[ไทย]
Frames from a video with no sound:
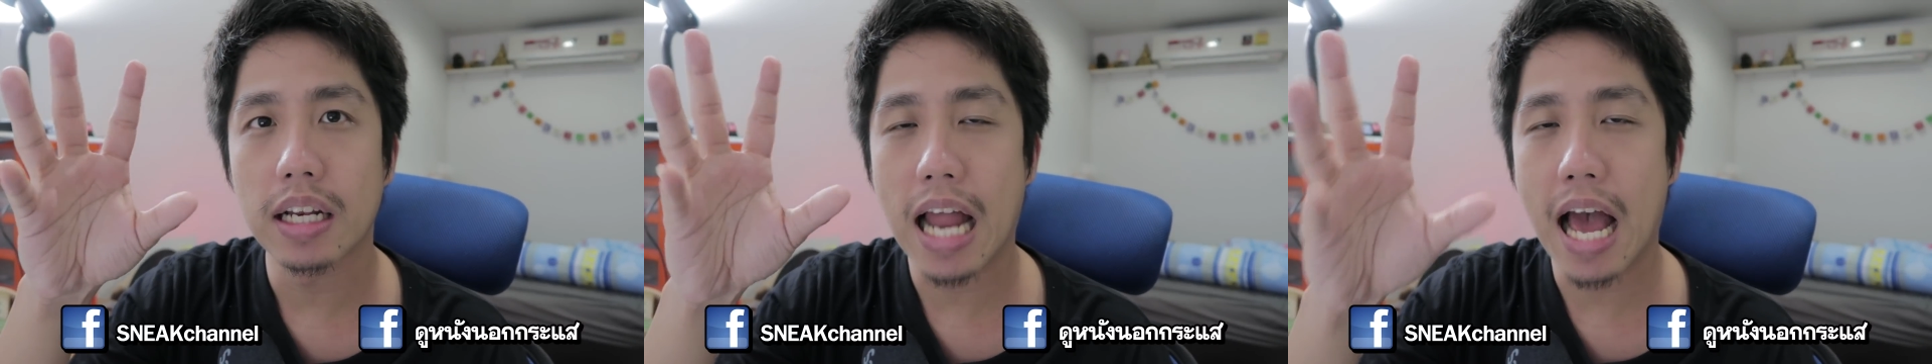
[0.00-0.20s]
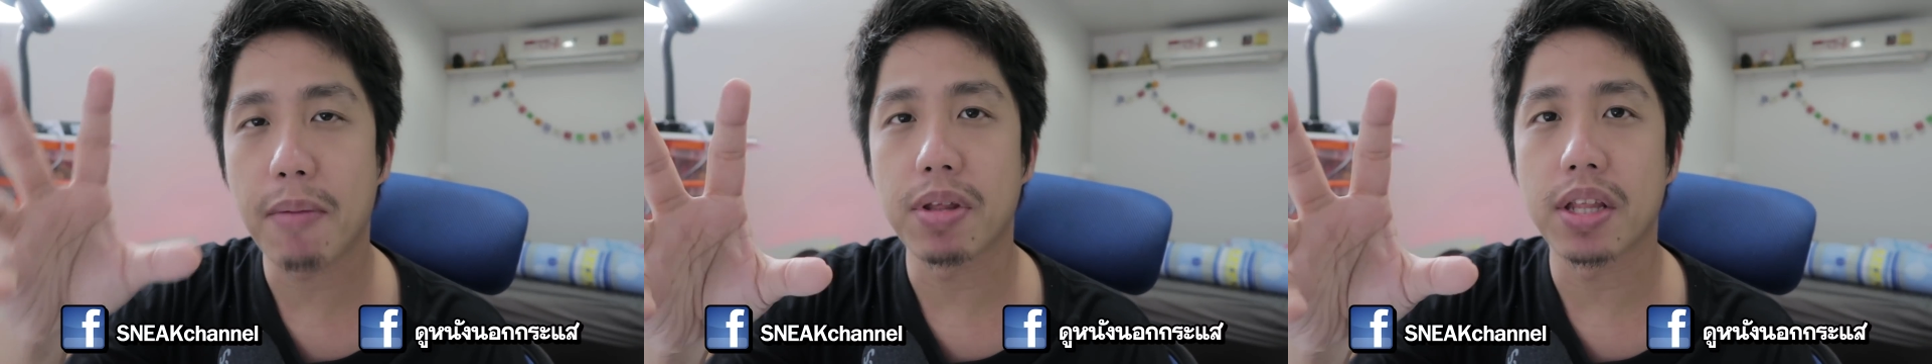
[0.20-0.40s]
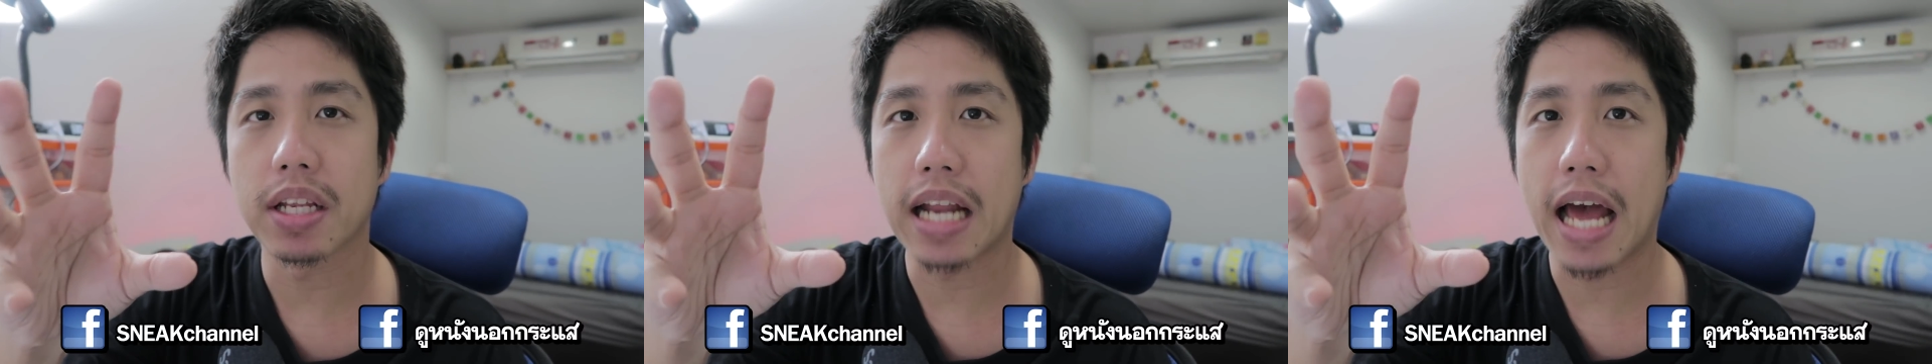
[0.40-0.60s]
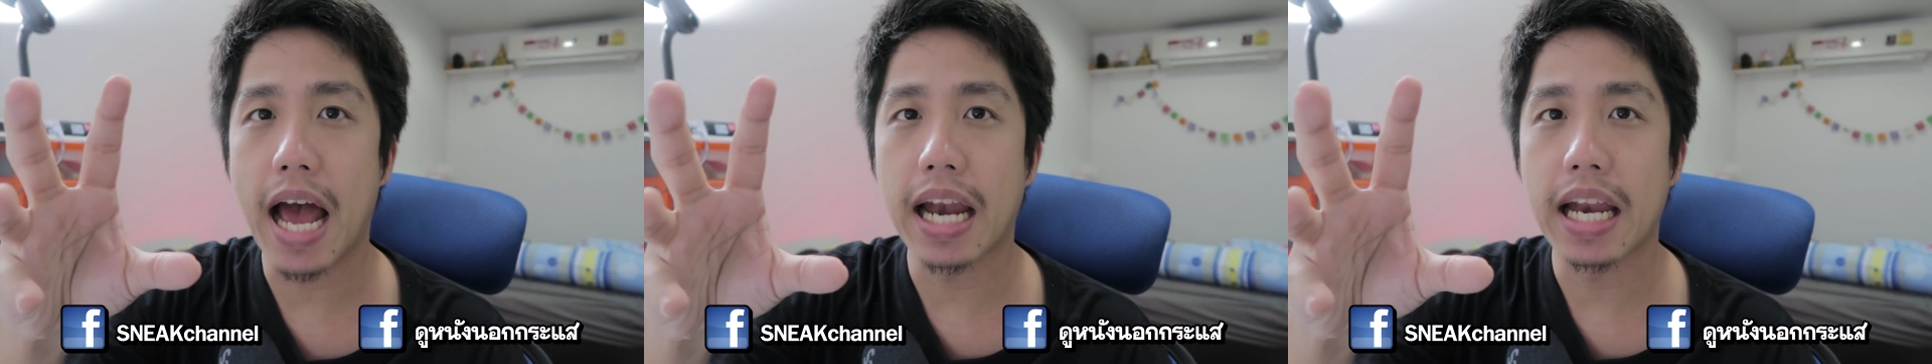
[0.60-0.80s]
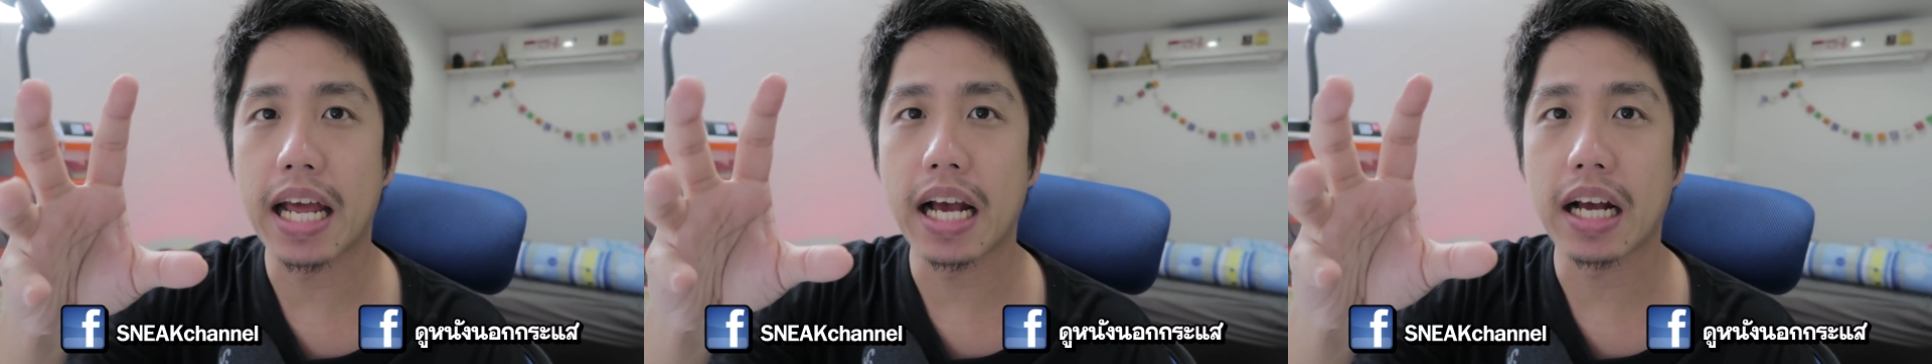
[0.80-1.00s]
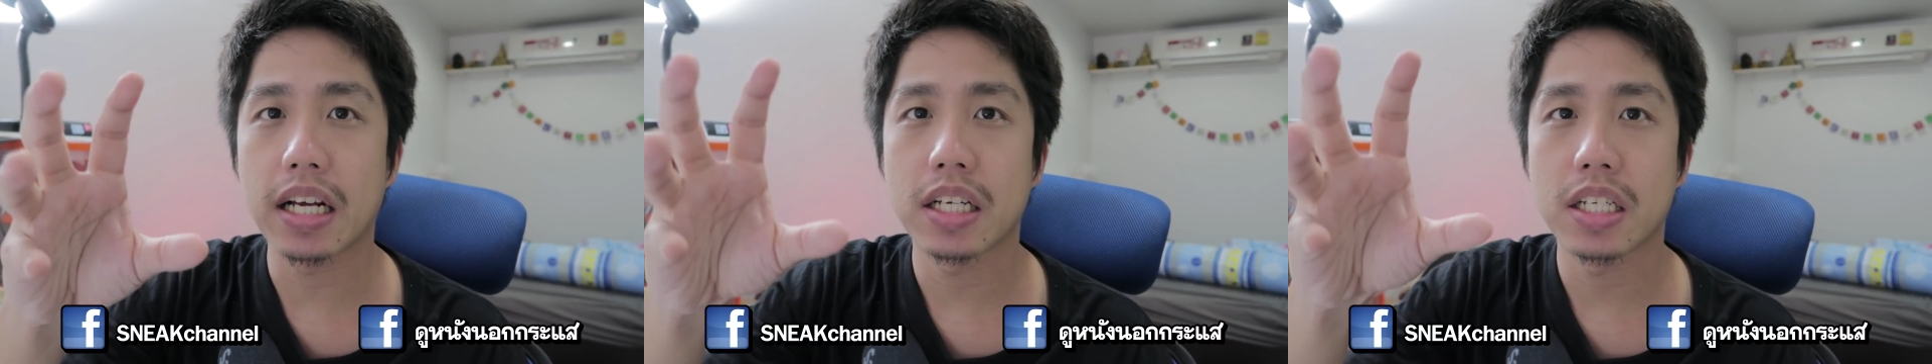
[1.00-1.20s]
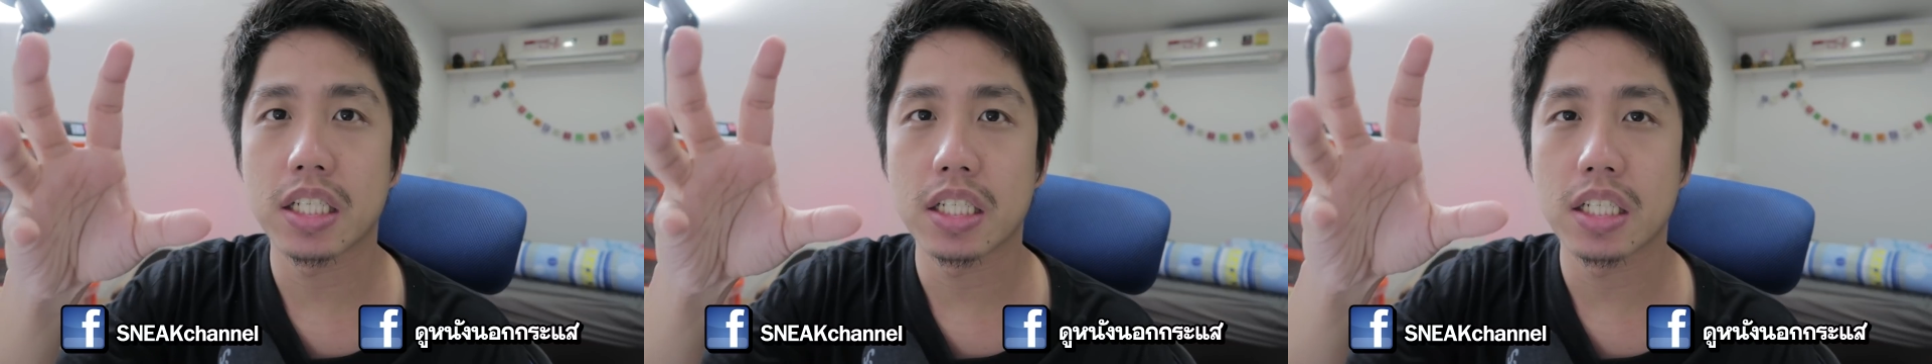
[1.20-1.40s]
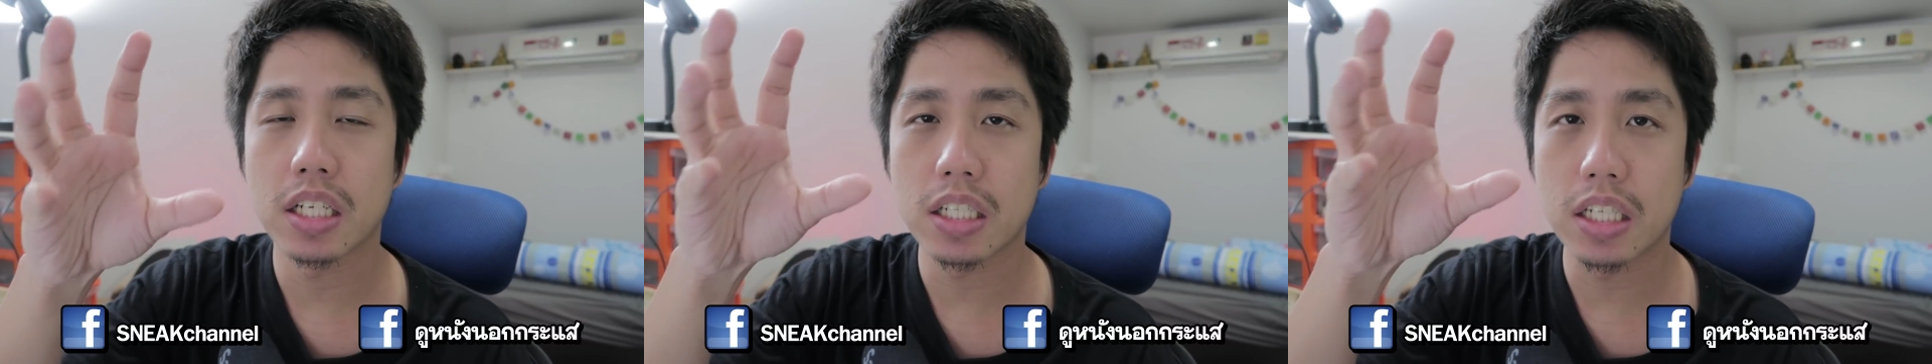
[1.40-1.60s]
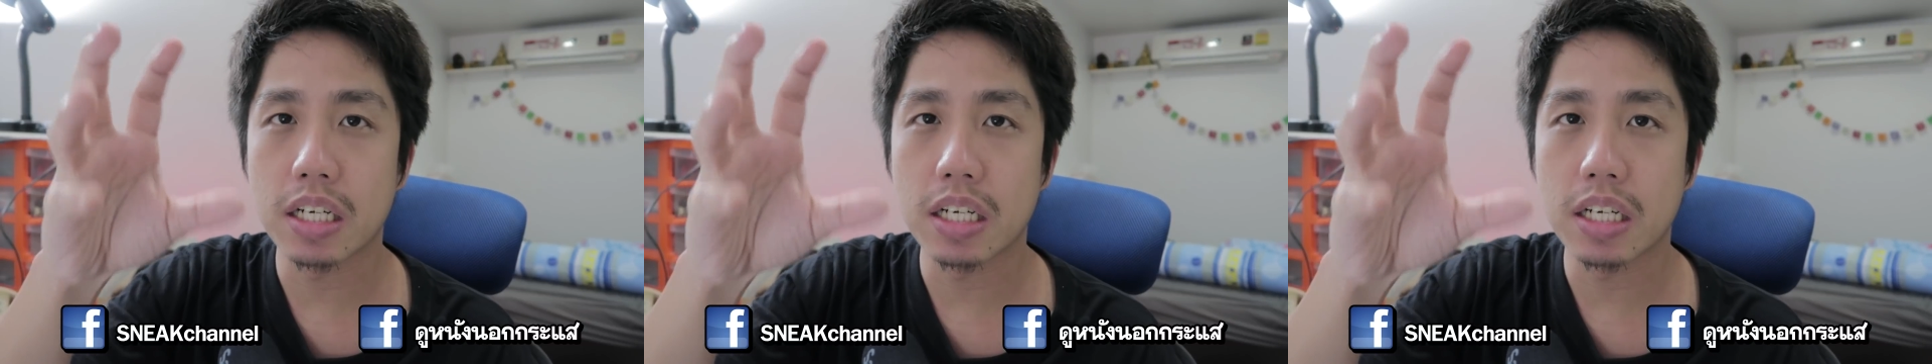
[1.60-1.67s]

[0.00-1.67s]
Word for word: ร่างปริศนาเนี่ยก็